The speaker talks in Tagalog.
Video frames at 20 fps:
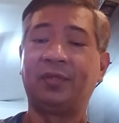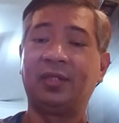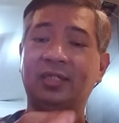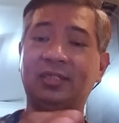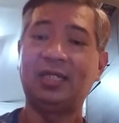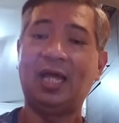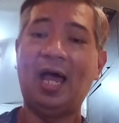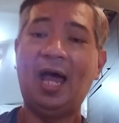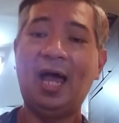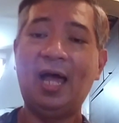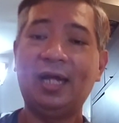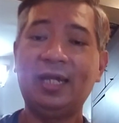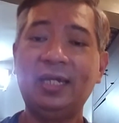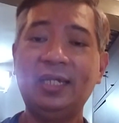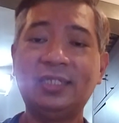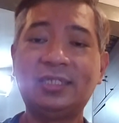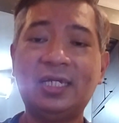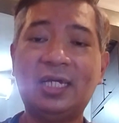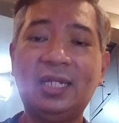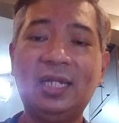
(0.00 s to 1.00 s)
sa
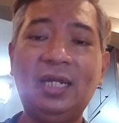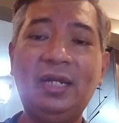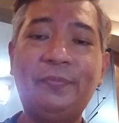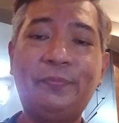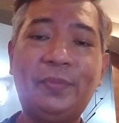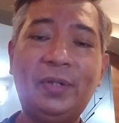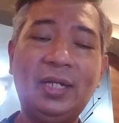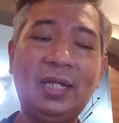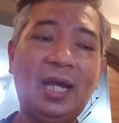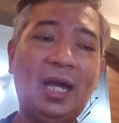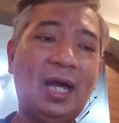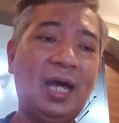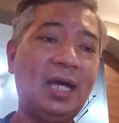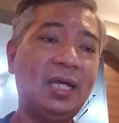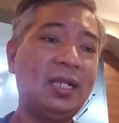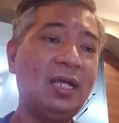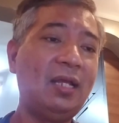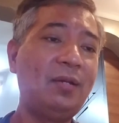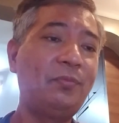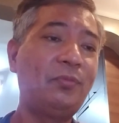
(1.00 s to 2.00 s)
aking sariling
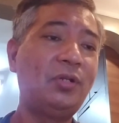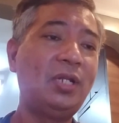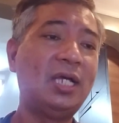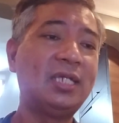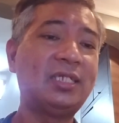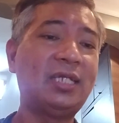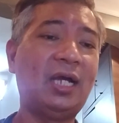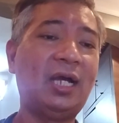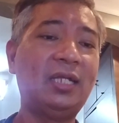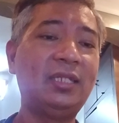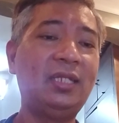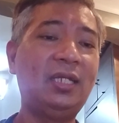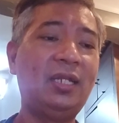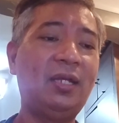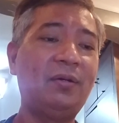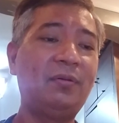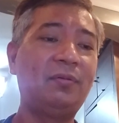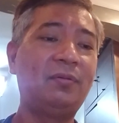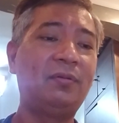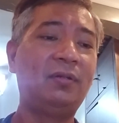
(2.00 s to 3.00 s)
pag-aaral mula sa
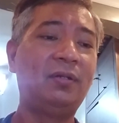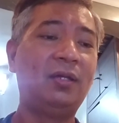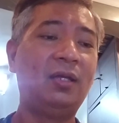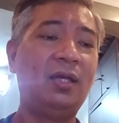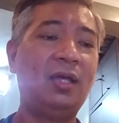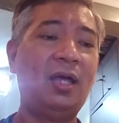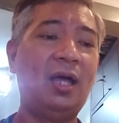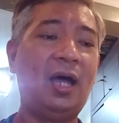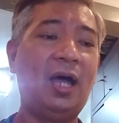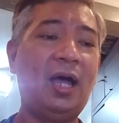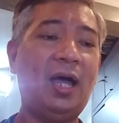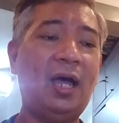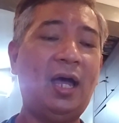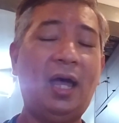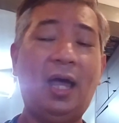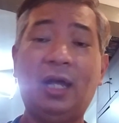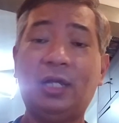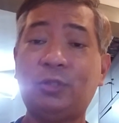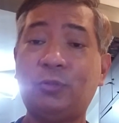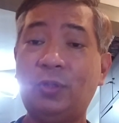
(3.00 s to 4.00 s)
kanilang uh, ah,
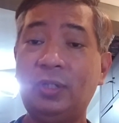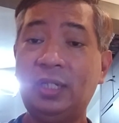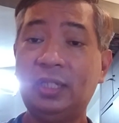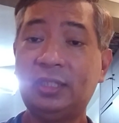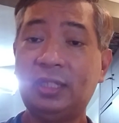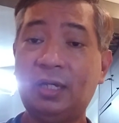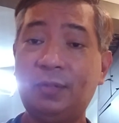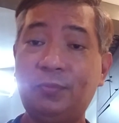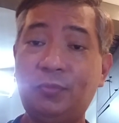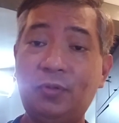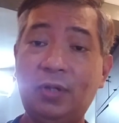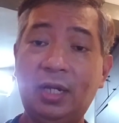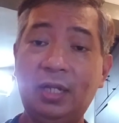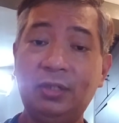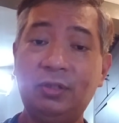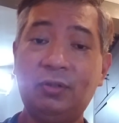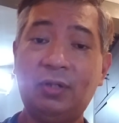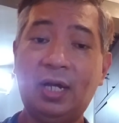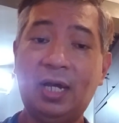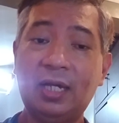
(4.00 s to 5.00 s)
aktual na takbuhan
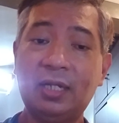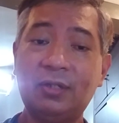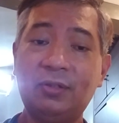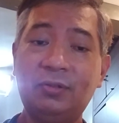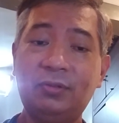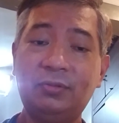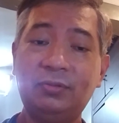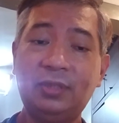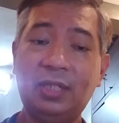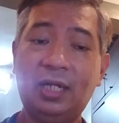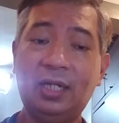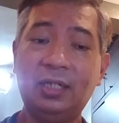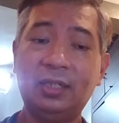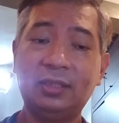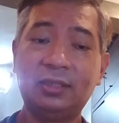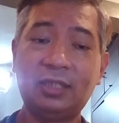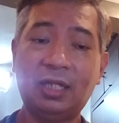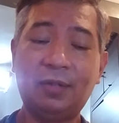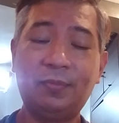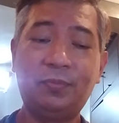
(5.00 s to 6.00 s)
nung araw
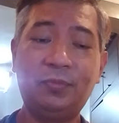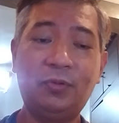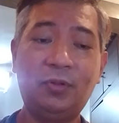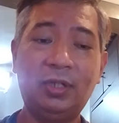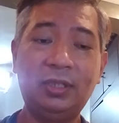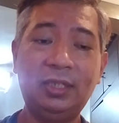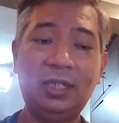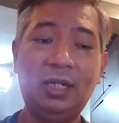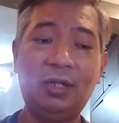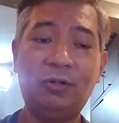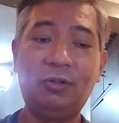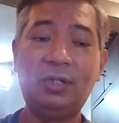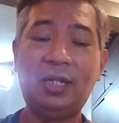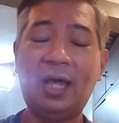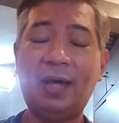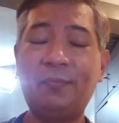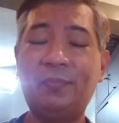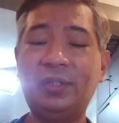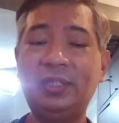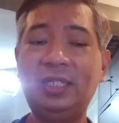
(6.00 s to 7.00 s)
ng takbuhan nila o
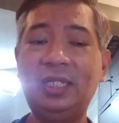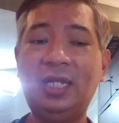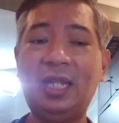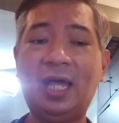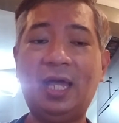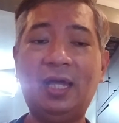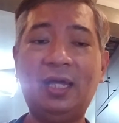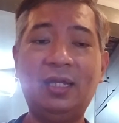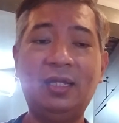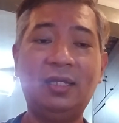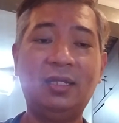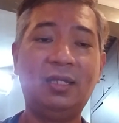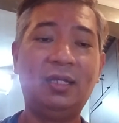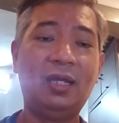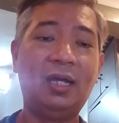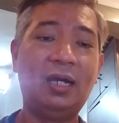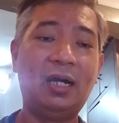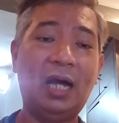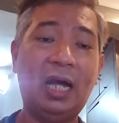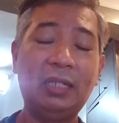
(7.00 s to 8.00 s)
laban nila
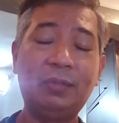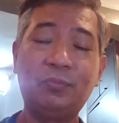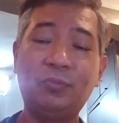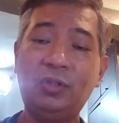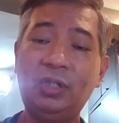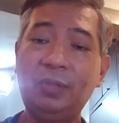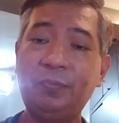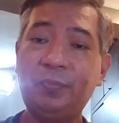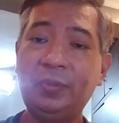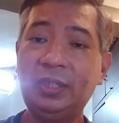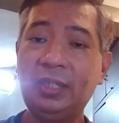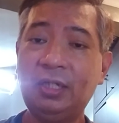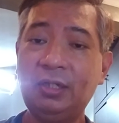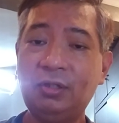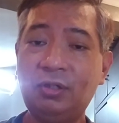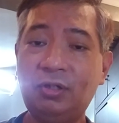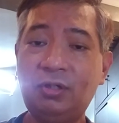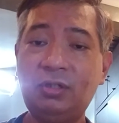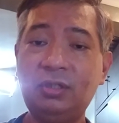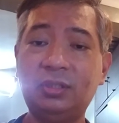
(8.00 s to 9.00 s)
at muling
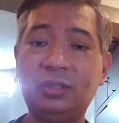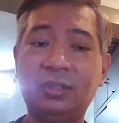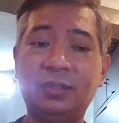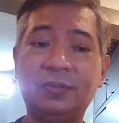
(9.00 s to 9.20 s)
pinanood